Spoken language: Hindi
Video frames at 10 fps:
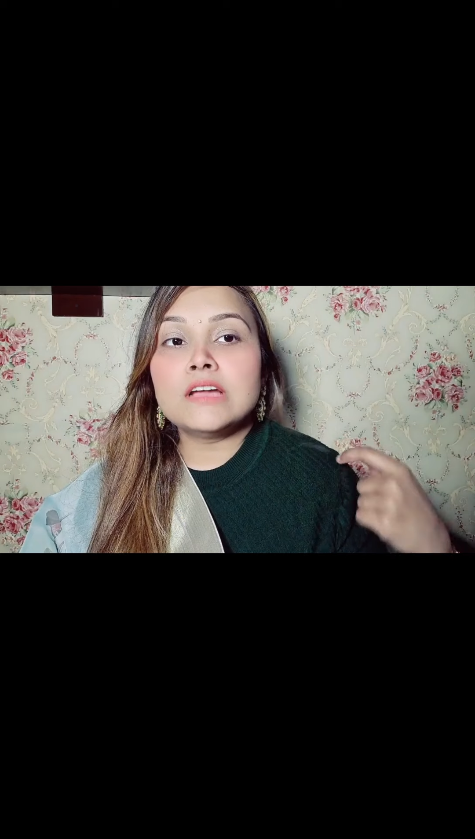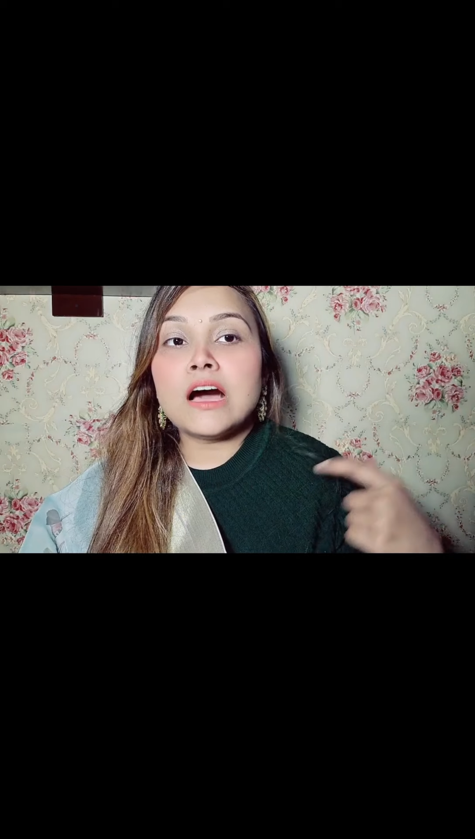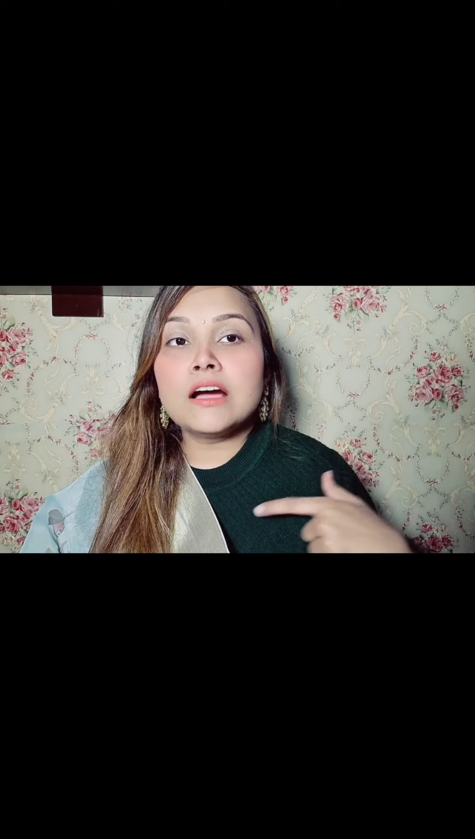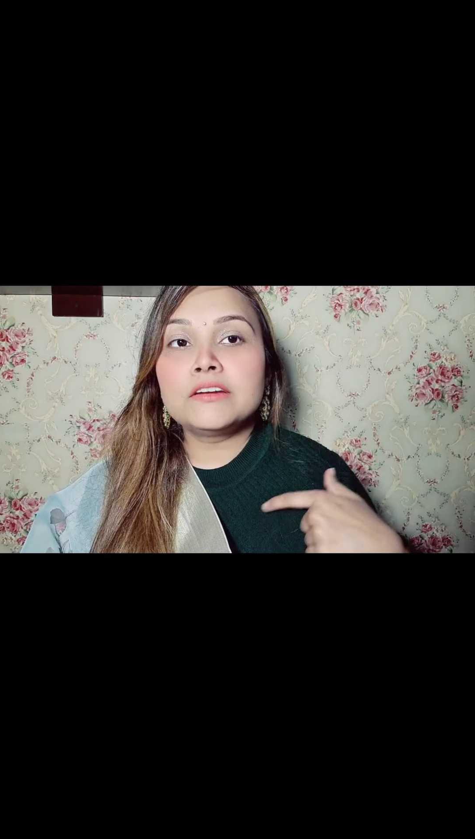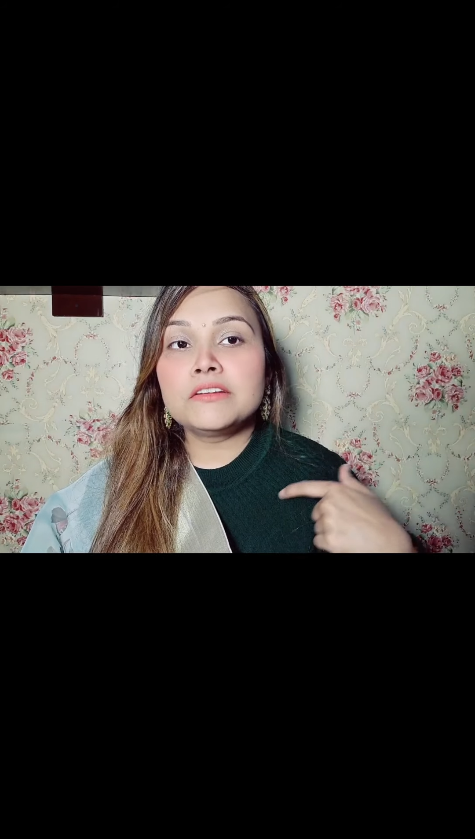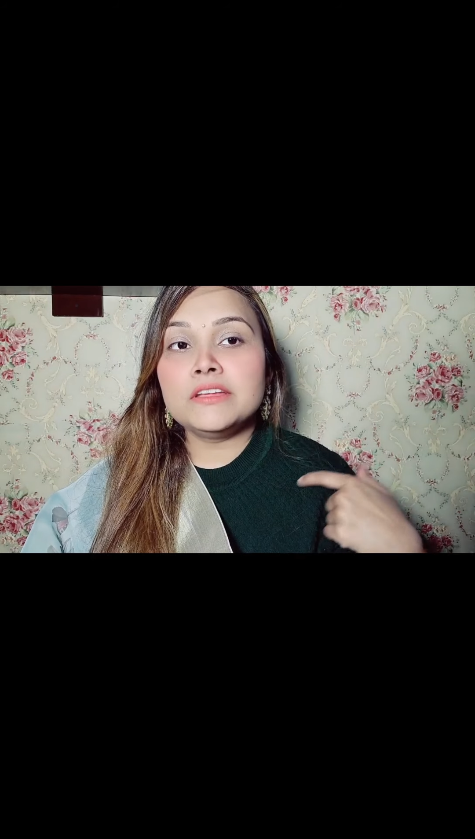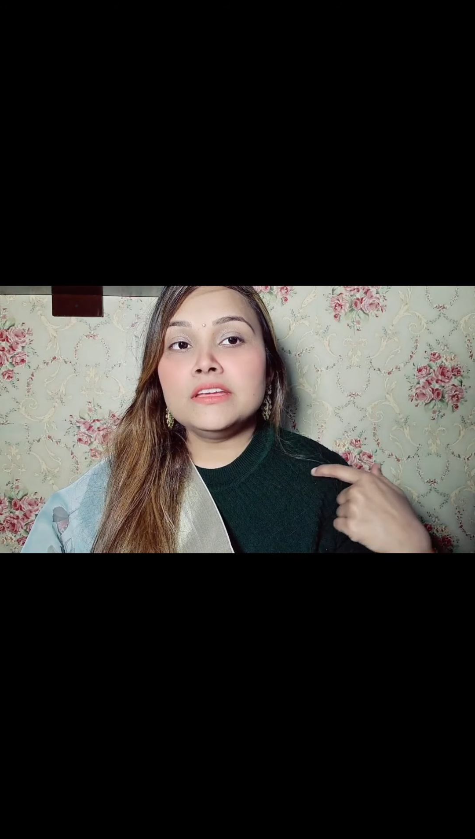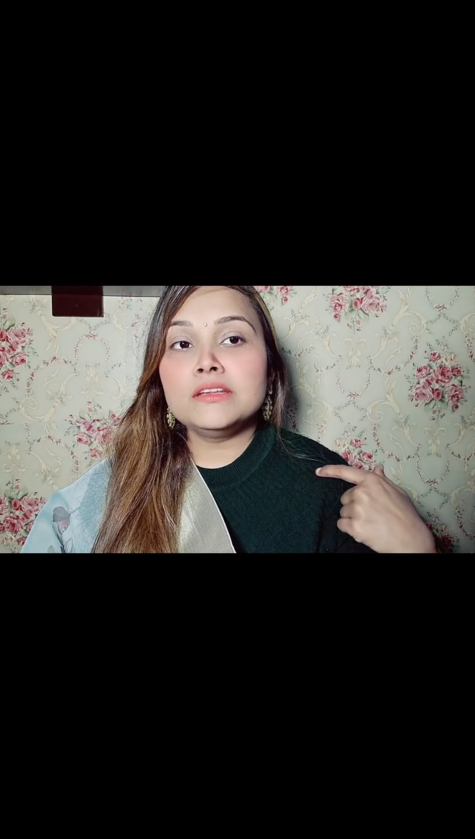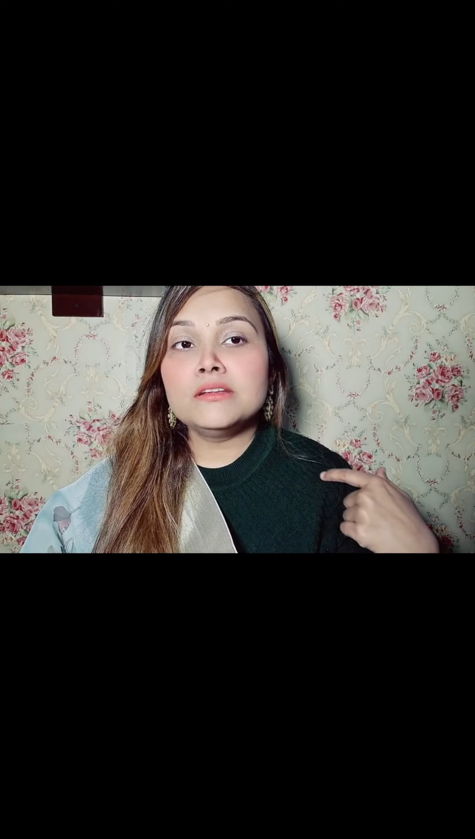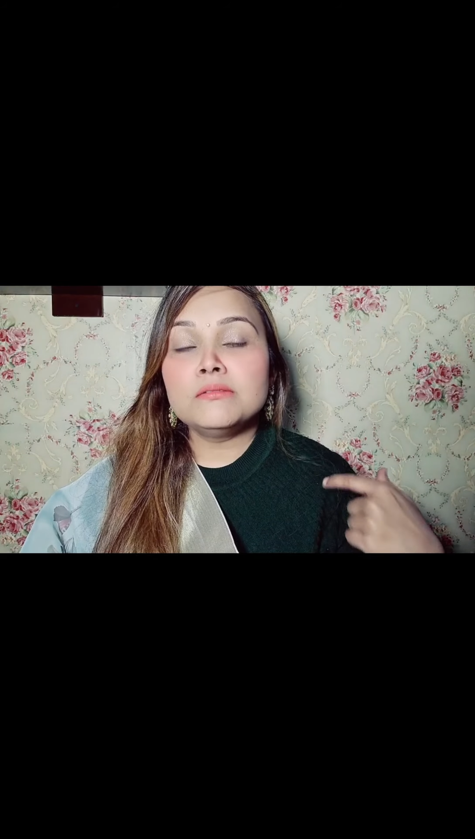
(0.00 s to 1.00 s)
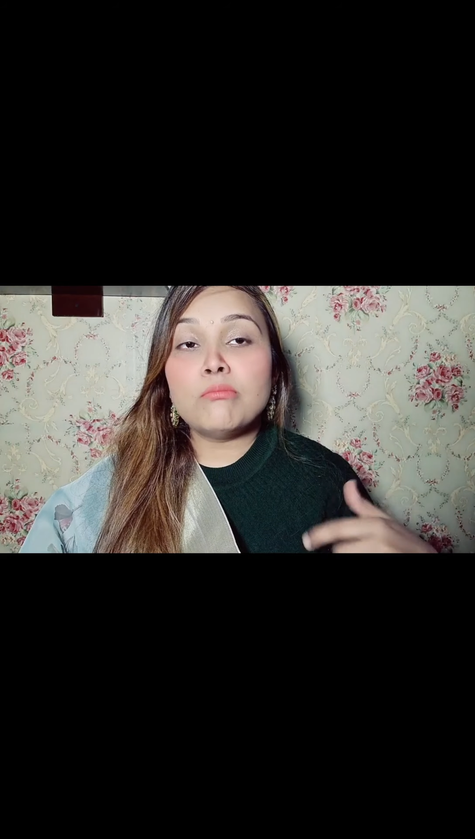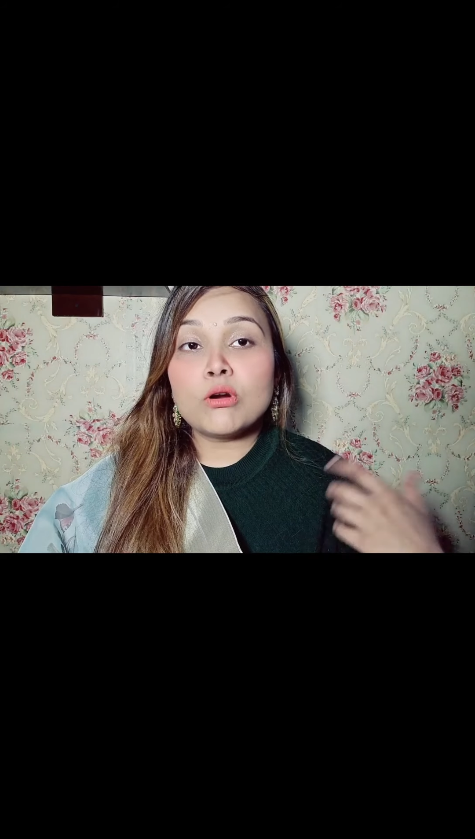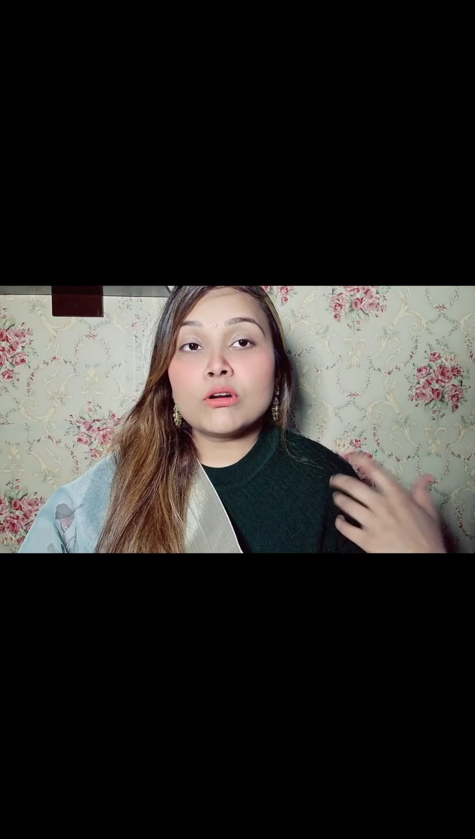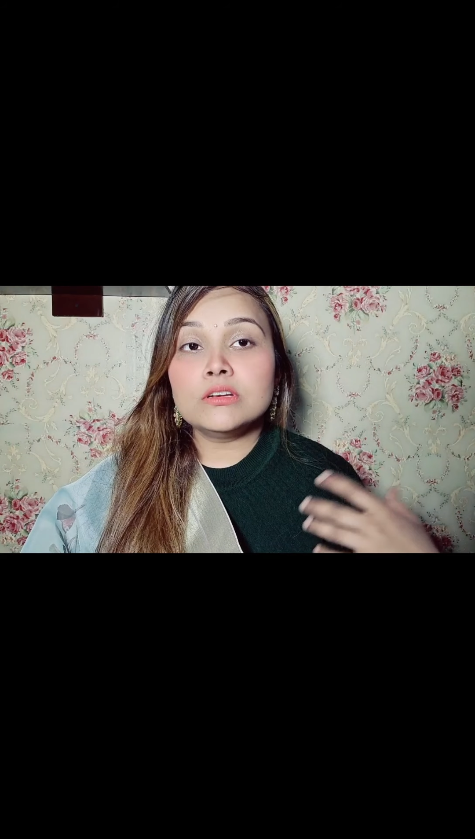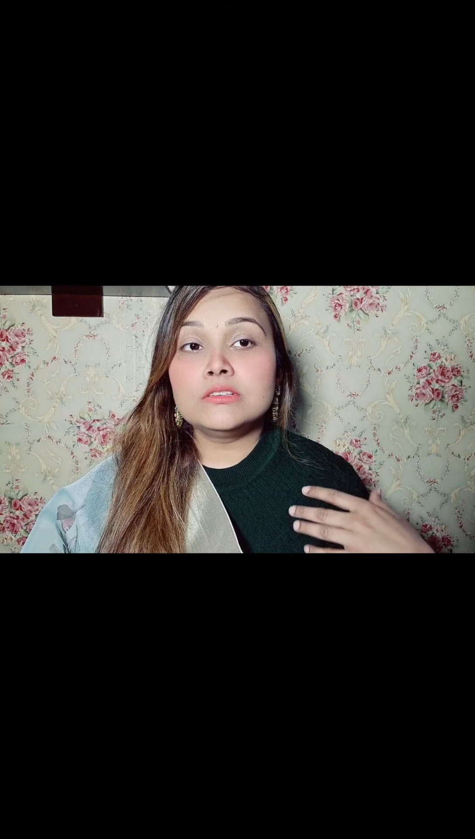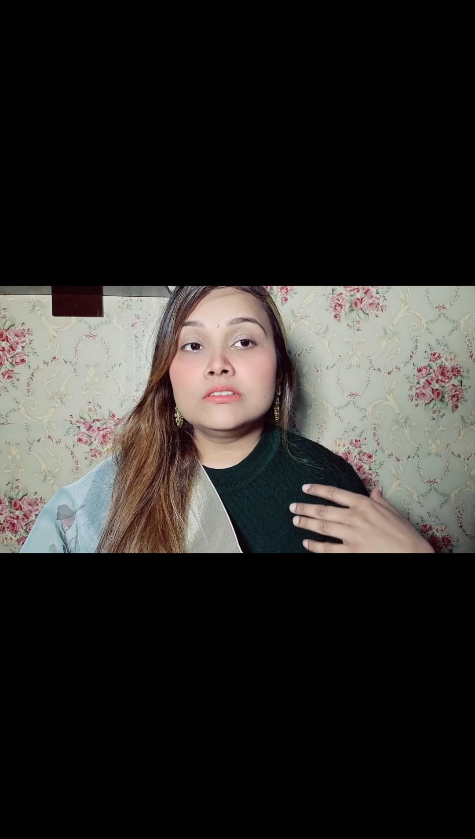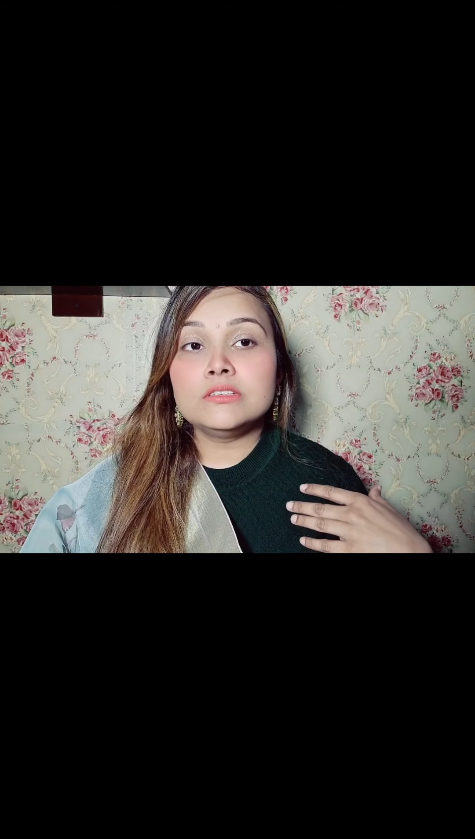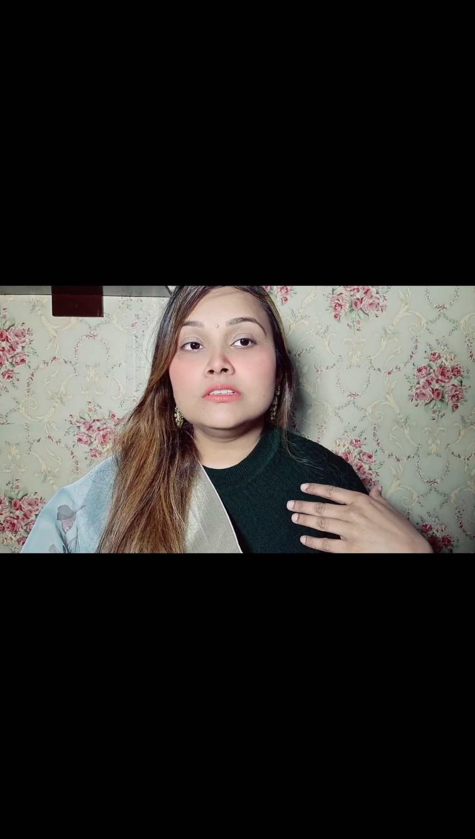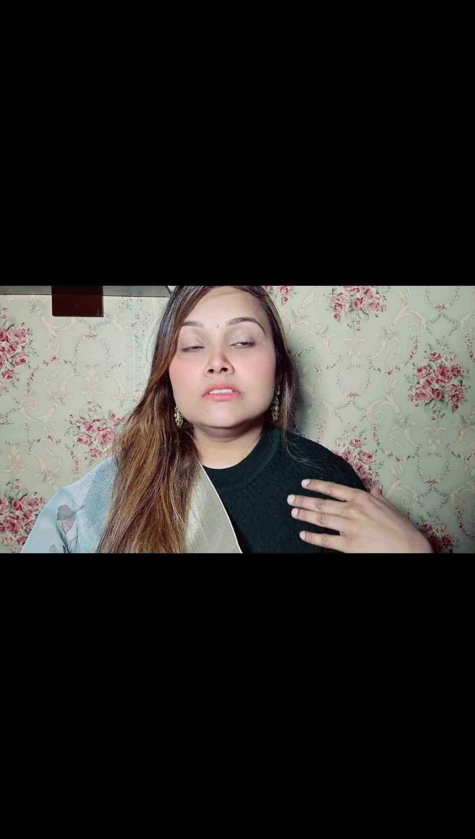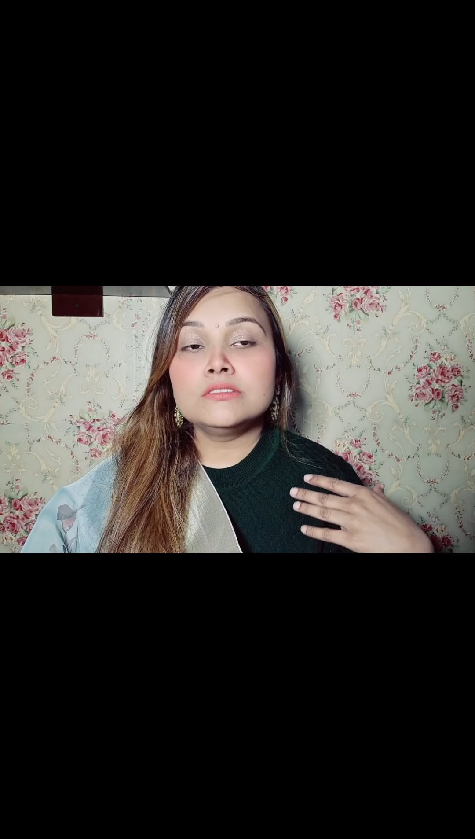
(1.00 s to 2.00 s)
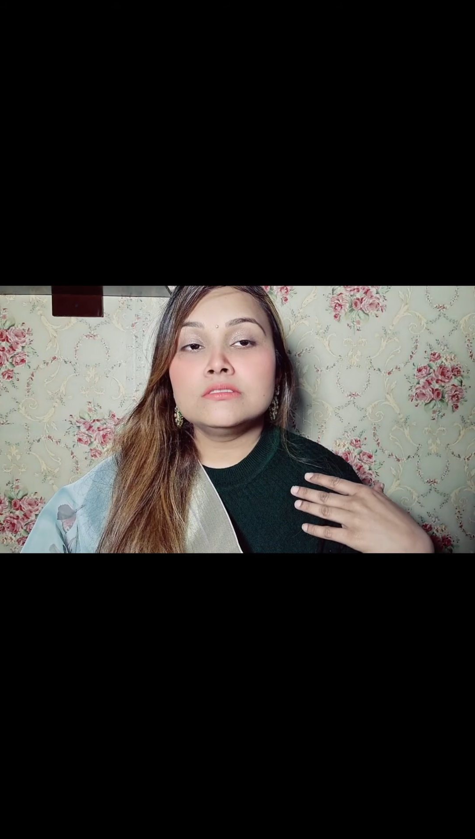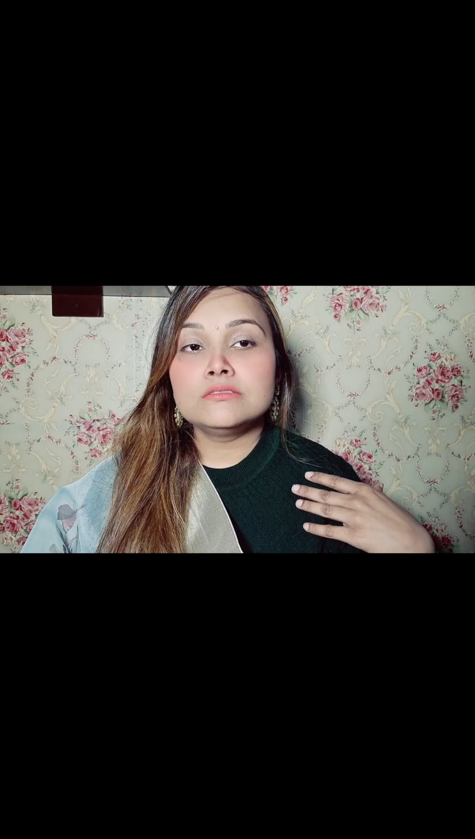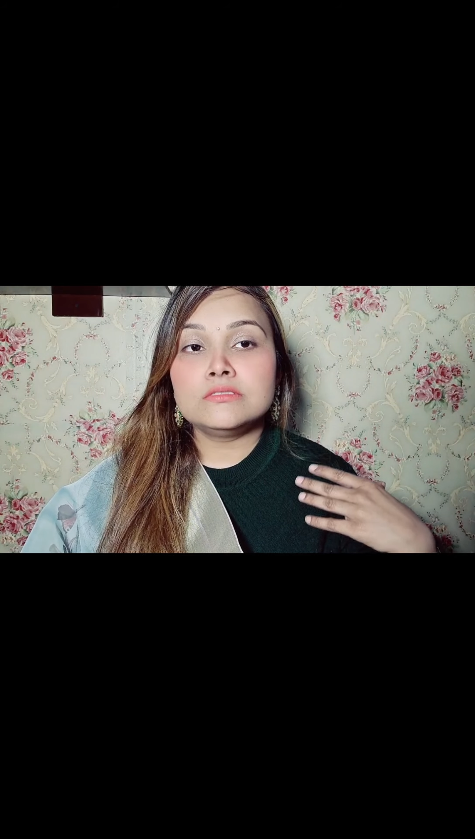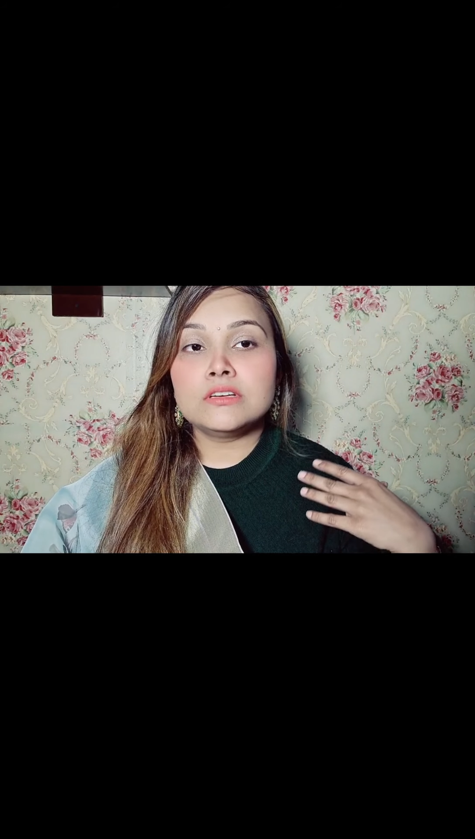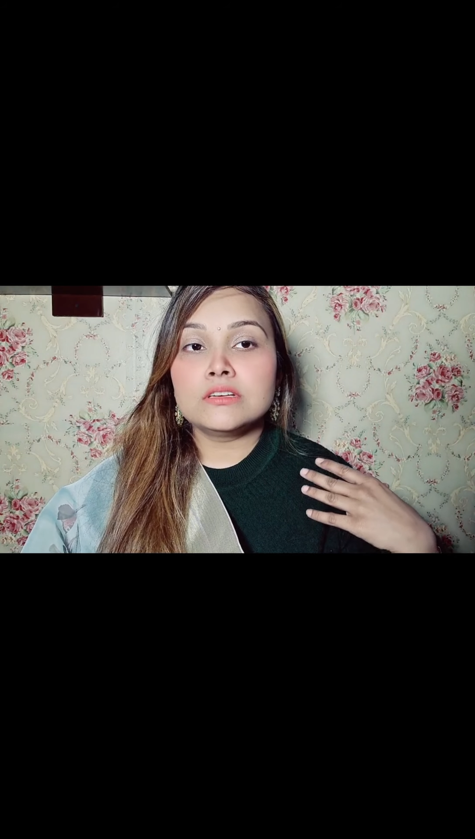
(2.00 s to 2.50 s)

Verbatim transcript: डार्क ग्रीन बॉटल ग्रीन